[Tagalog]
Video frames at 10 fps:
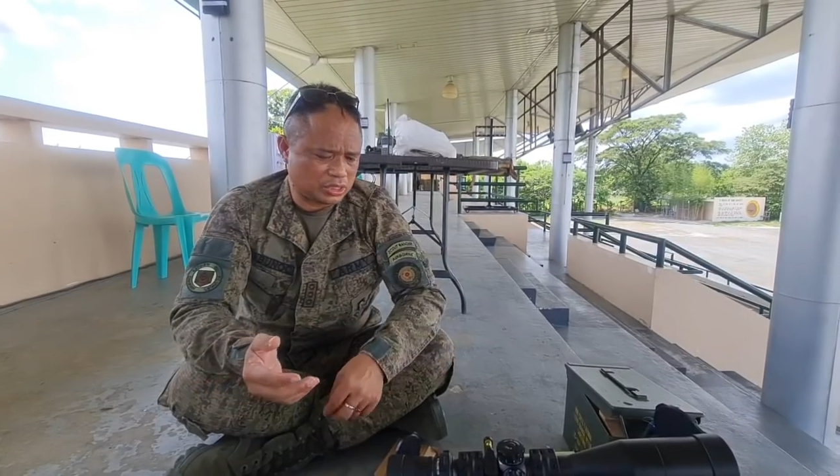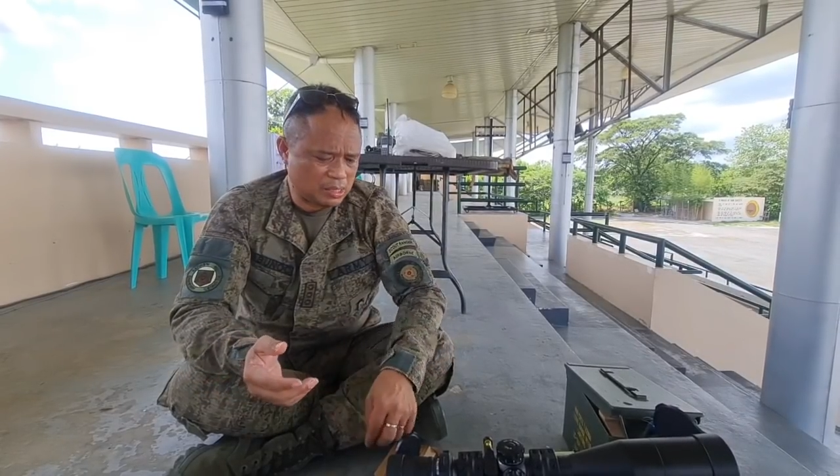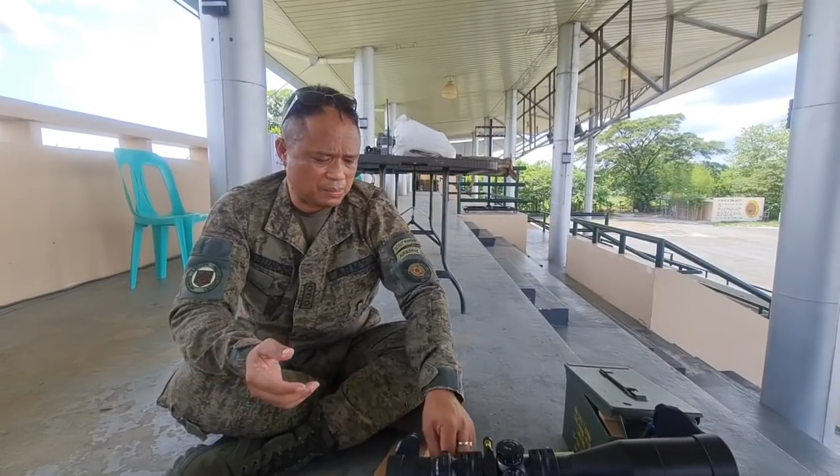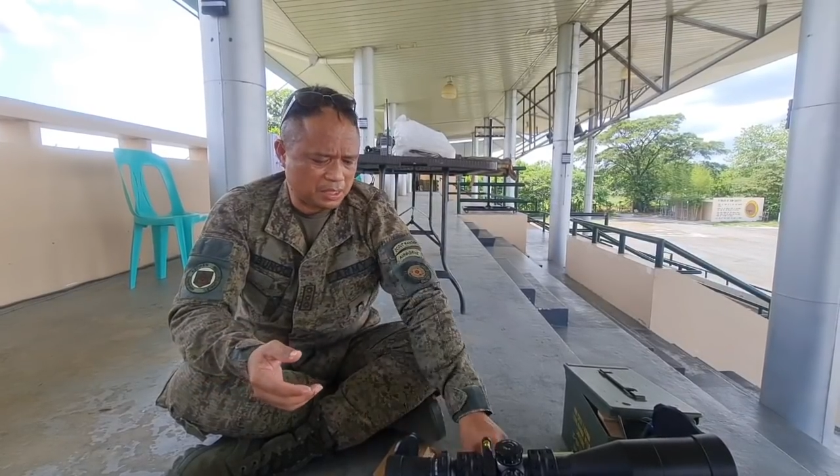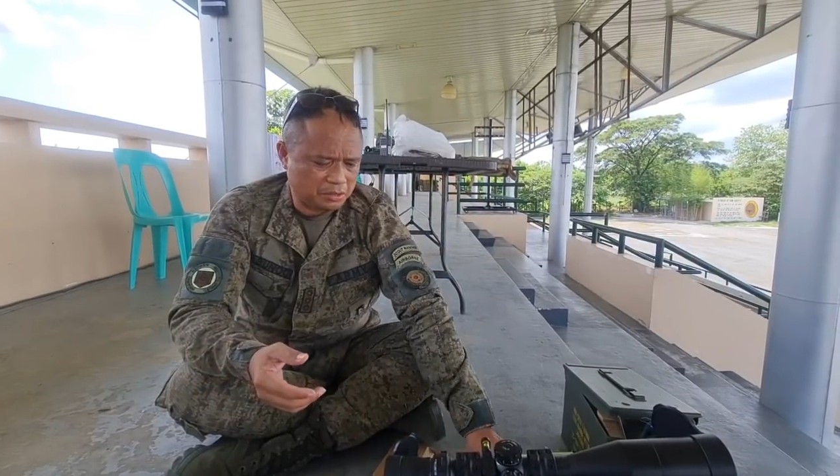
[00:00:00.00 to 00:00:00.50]

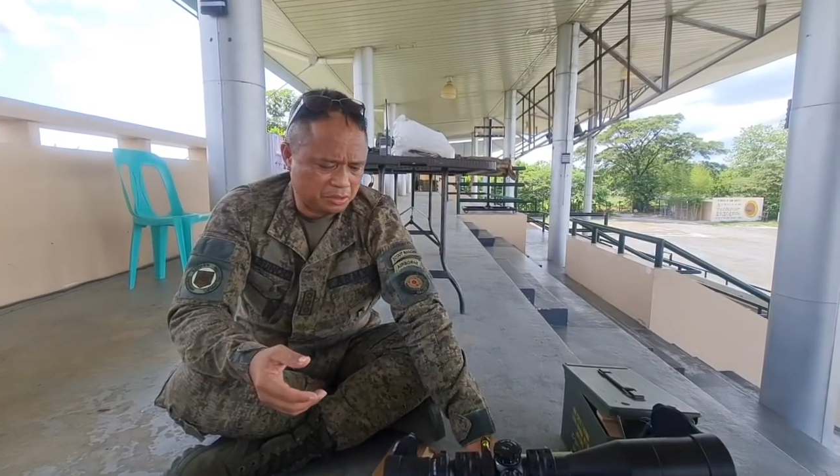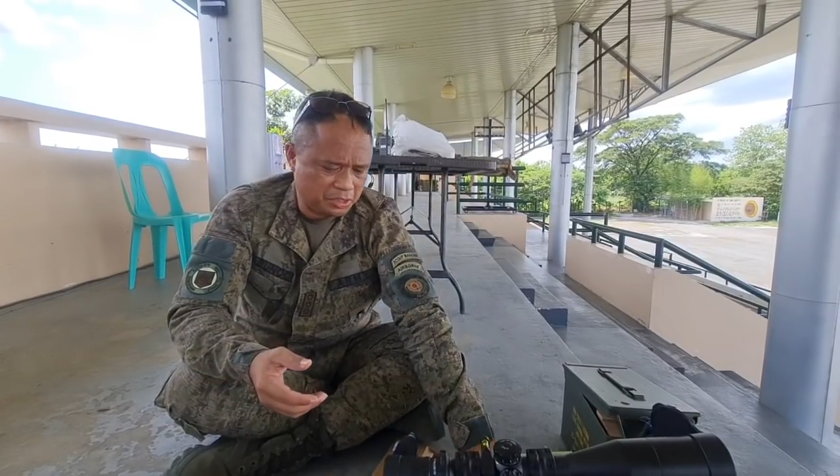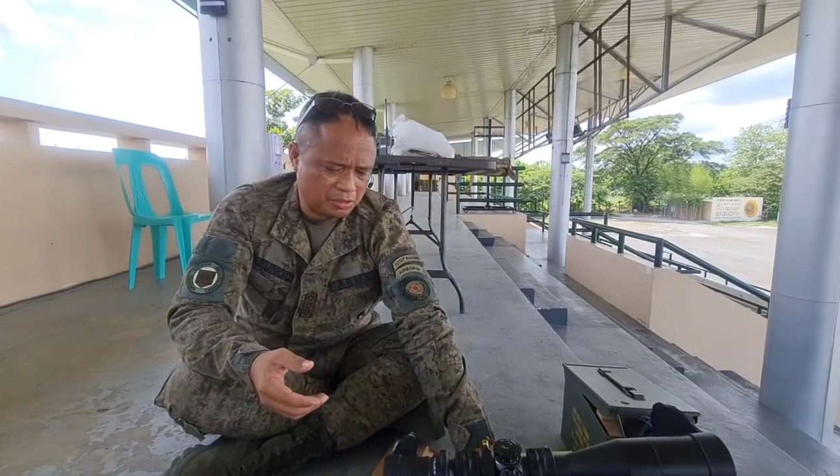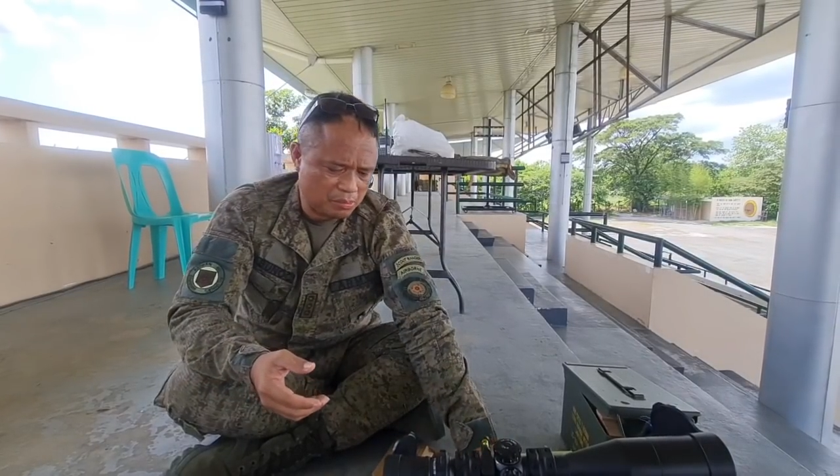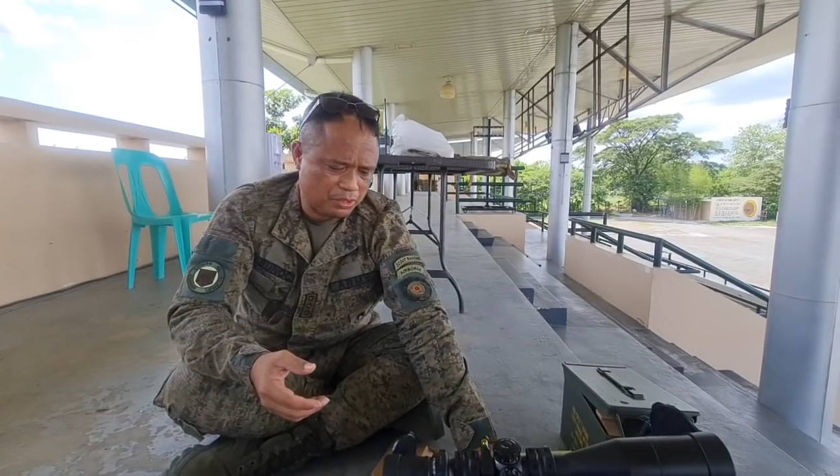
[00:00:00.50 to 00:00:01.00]
Kasama na
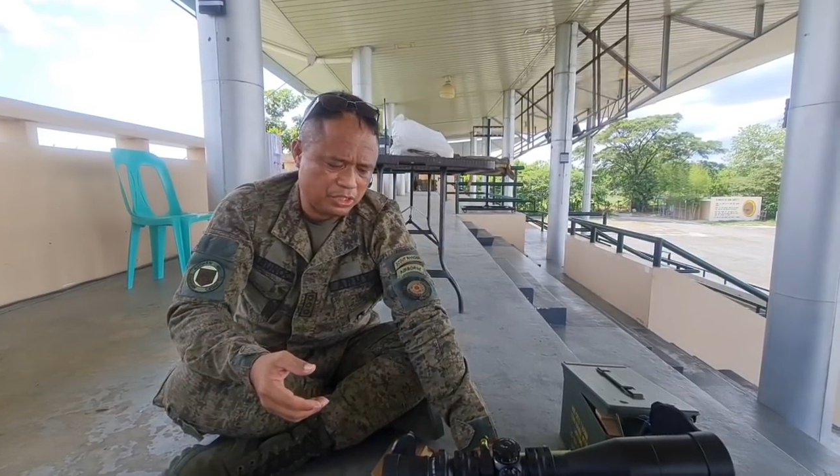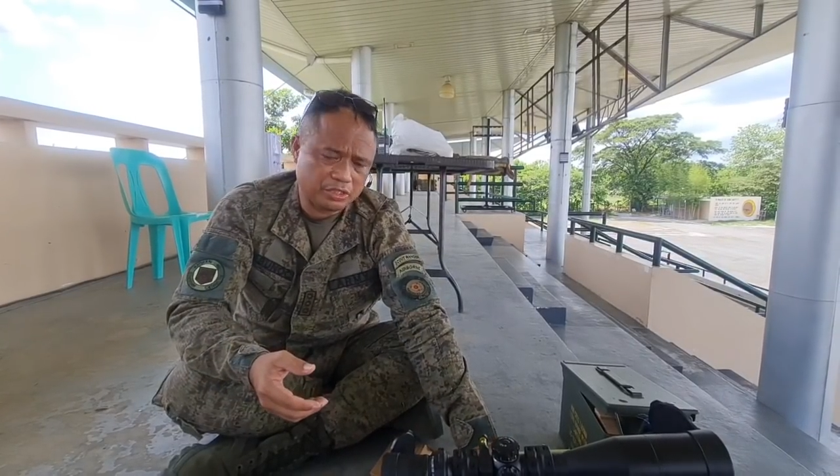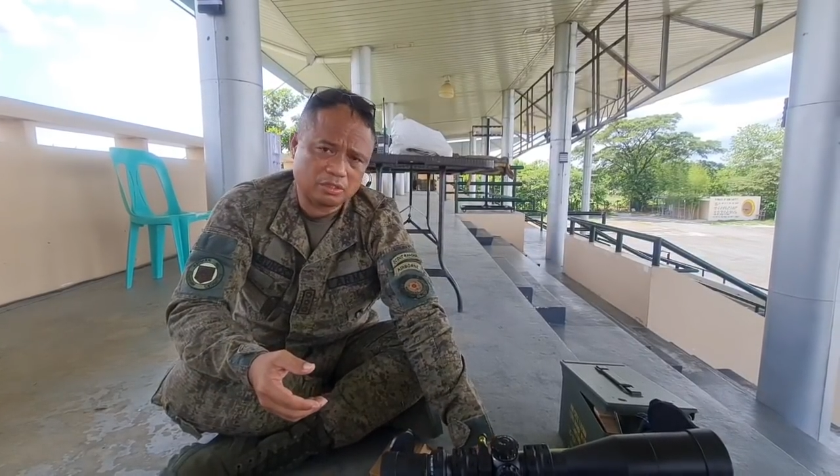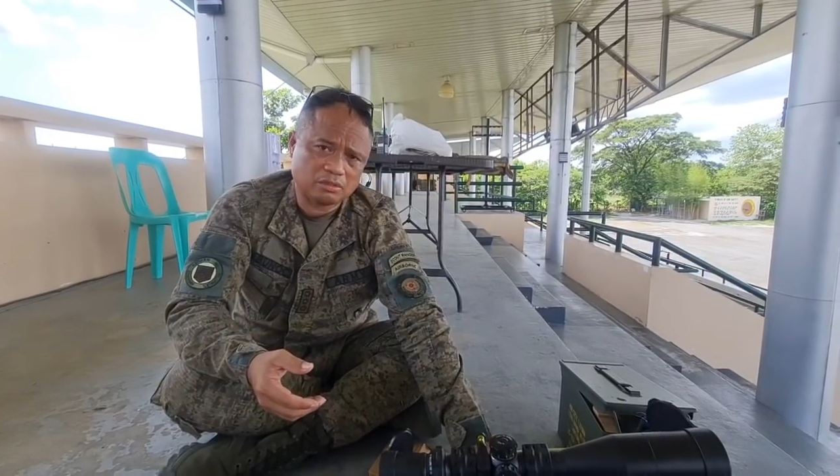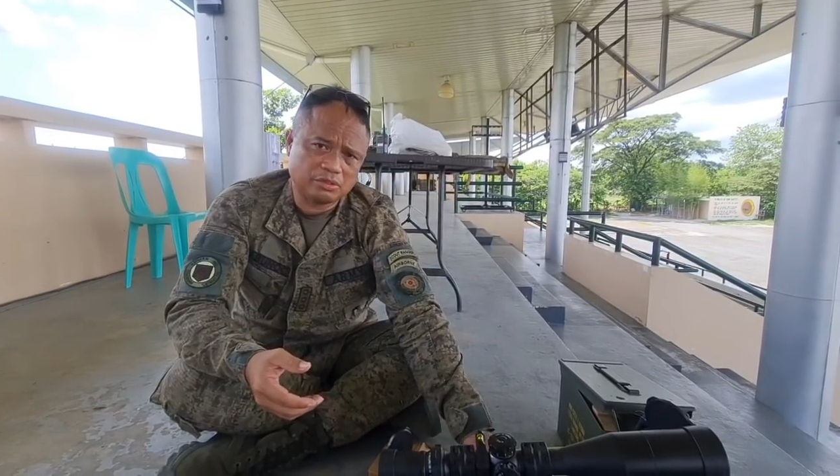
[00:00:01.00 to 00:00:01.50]
doon yung
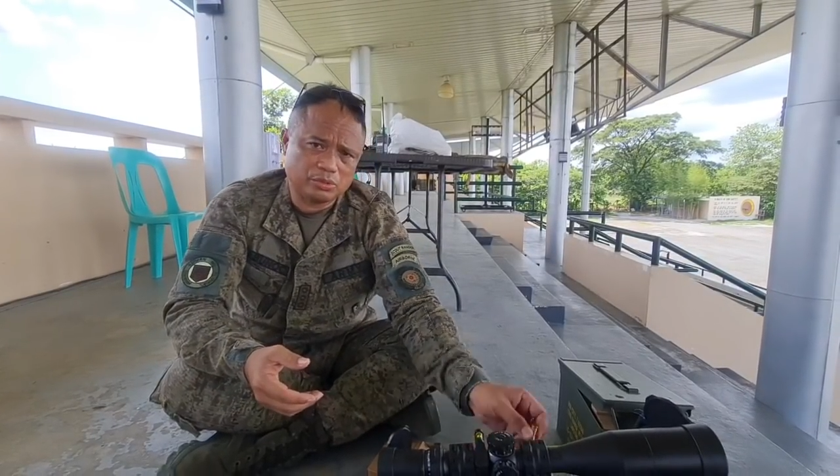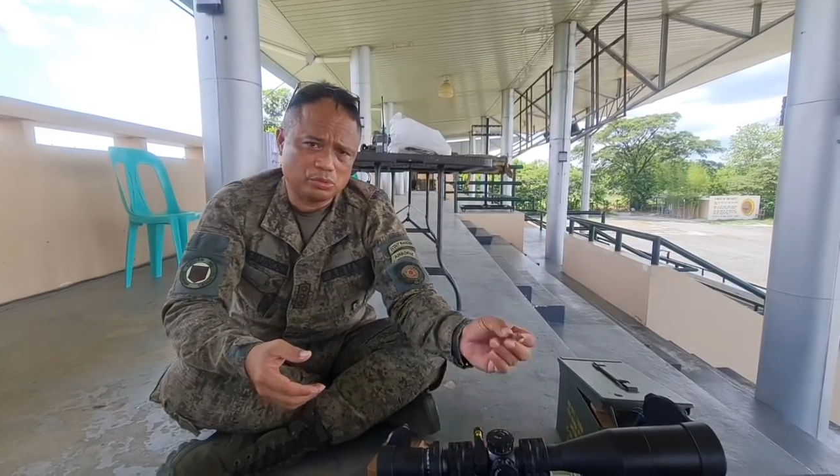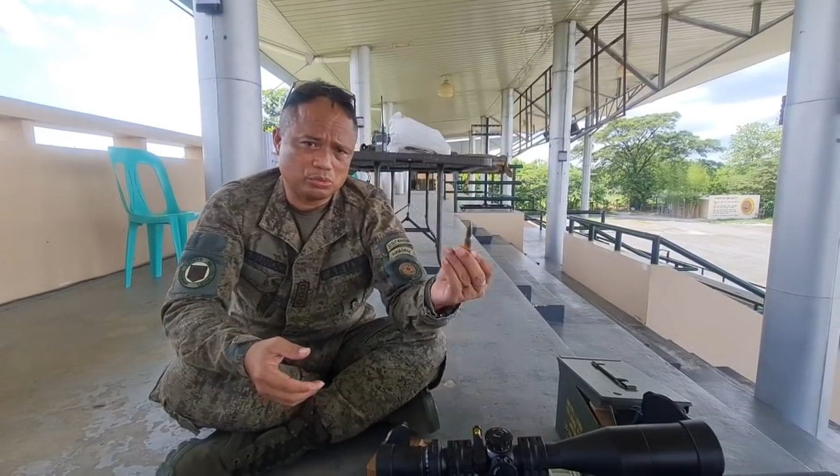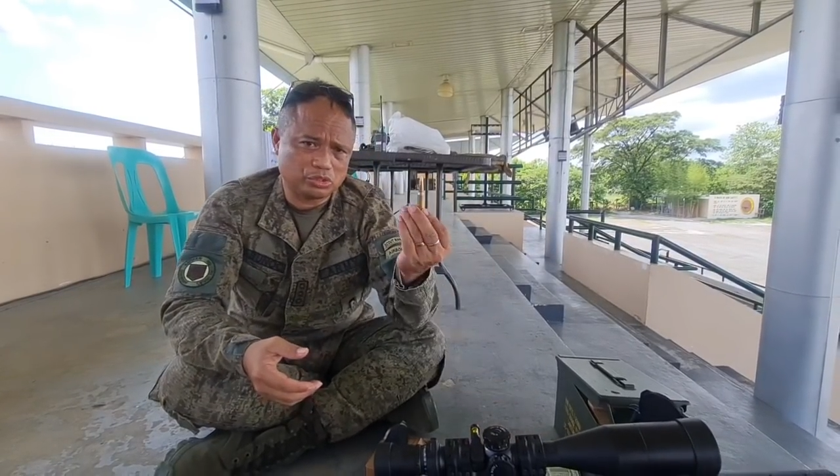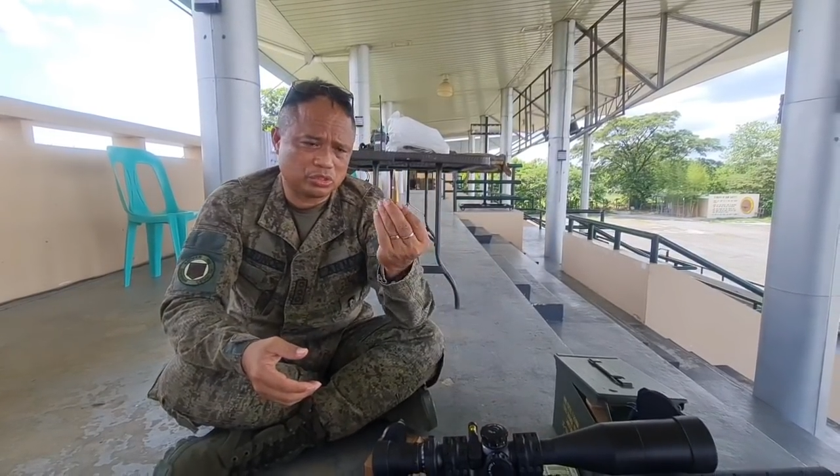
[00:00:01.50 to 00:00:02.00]
ammunition
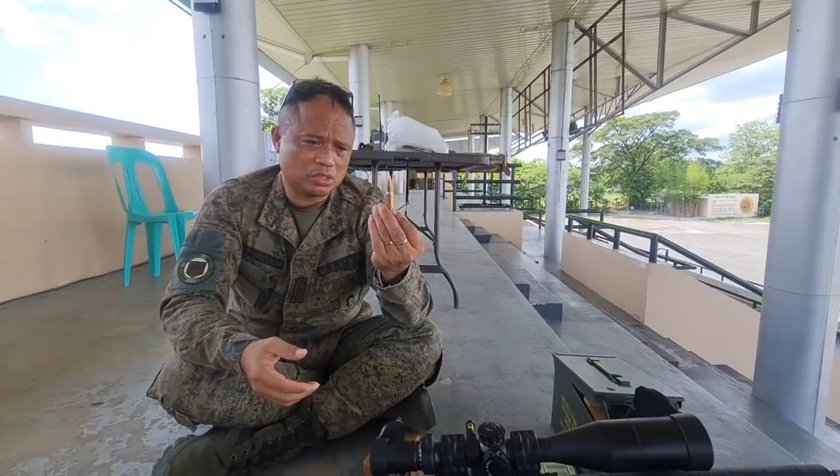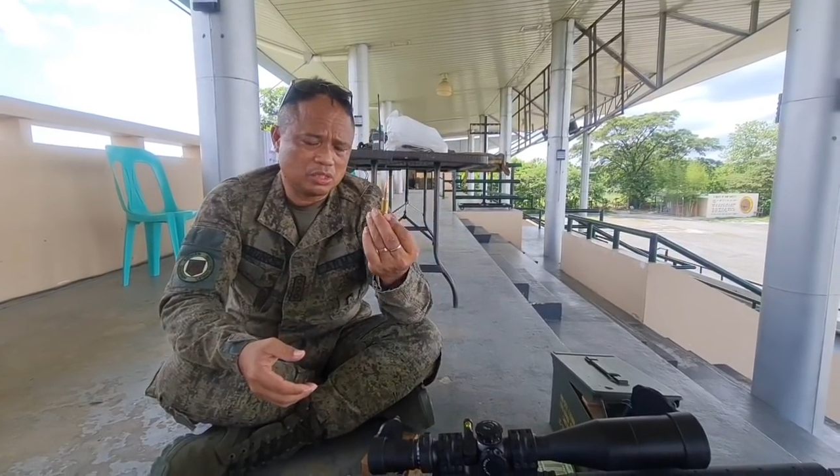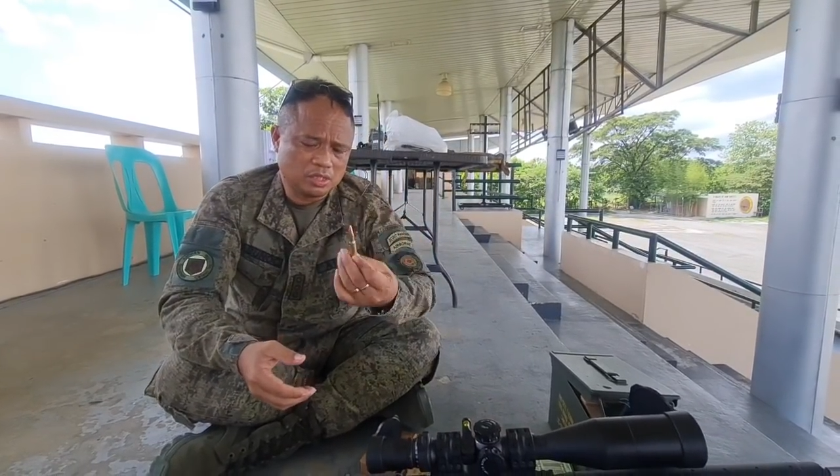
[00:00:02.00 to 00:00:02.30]
used,